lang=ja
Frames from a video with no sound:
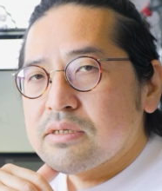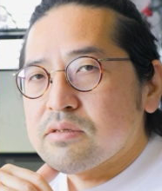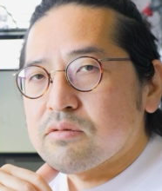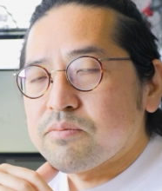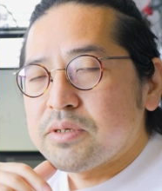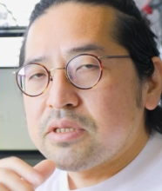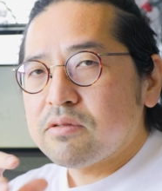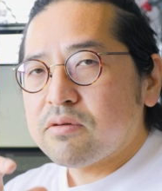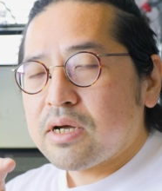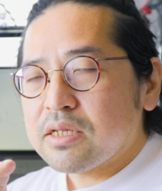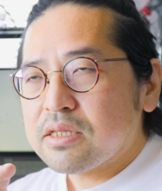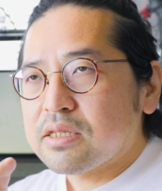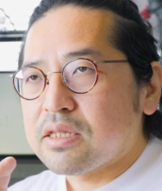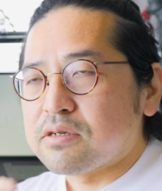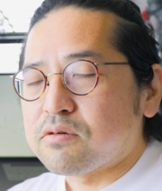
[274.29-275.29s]
そのピントが
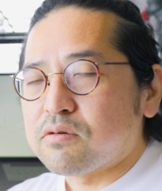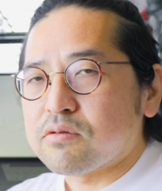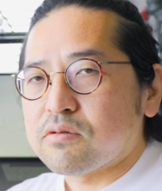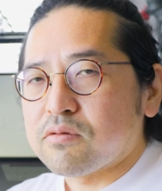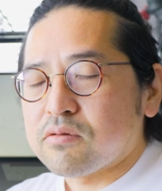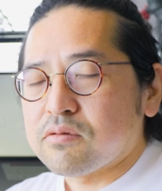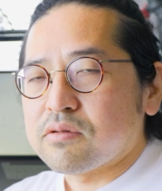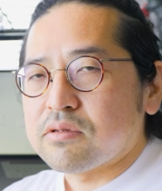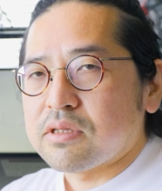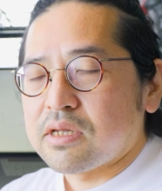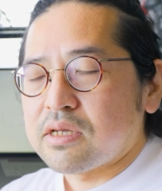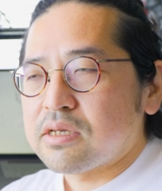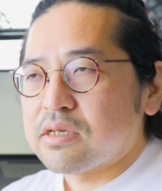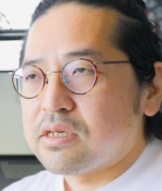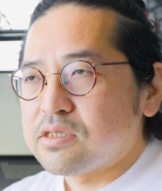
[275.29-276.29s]
合っていること
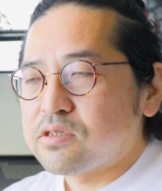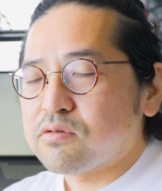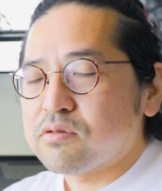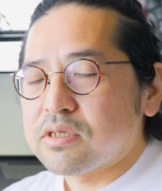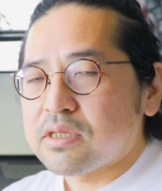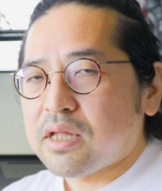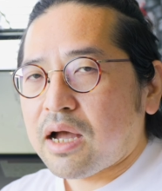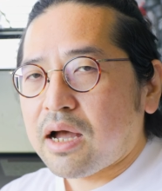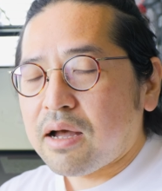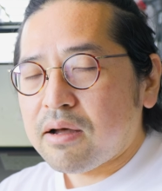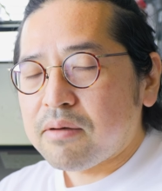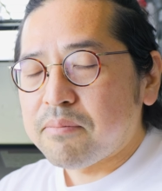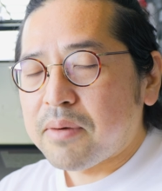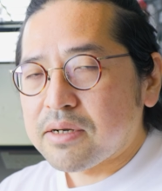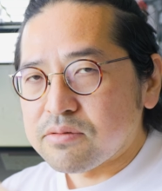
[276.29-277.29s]
で非常に
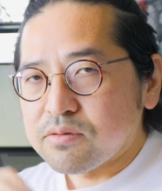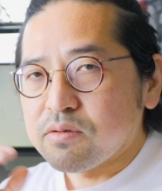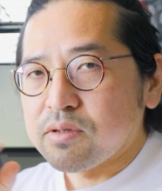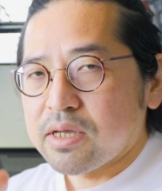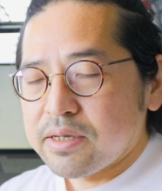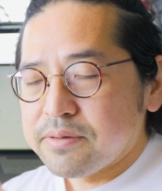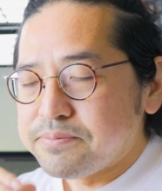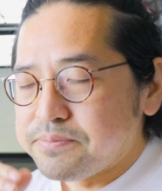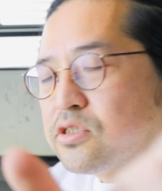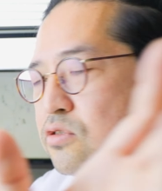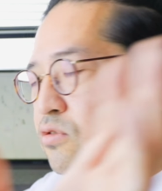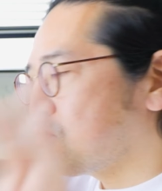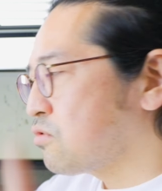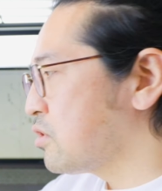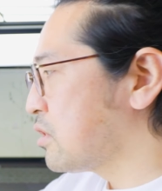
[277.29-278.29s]
高まるので
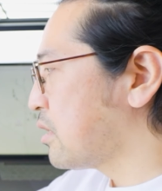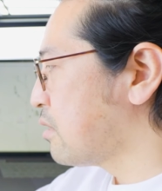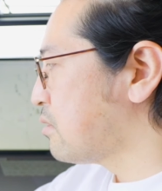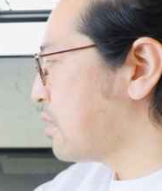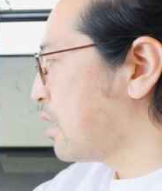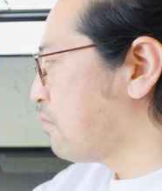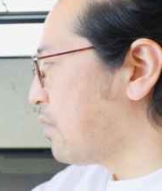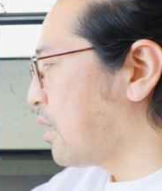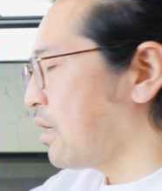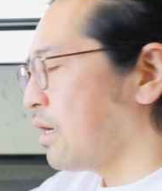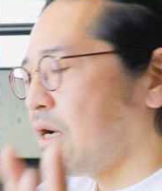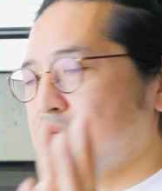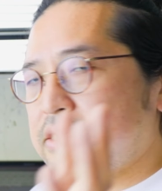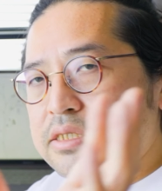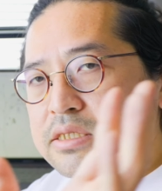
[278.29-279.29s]
出力している絵は
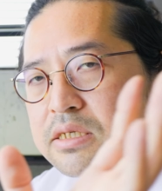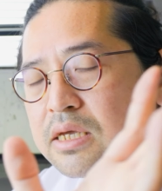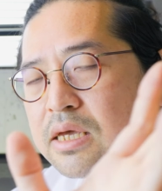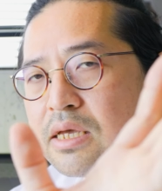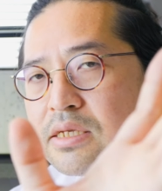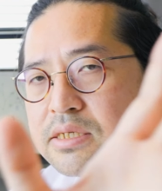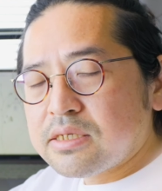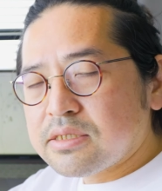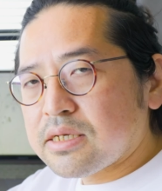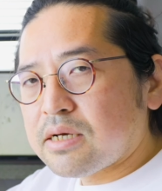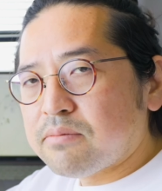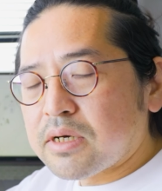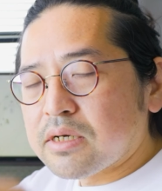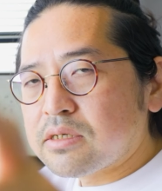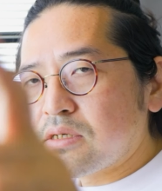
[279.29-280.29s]
8K センサー、まあ、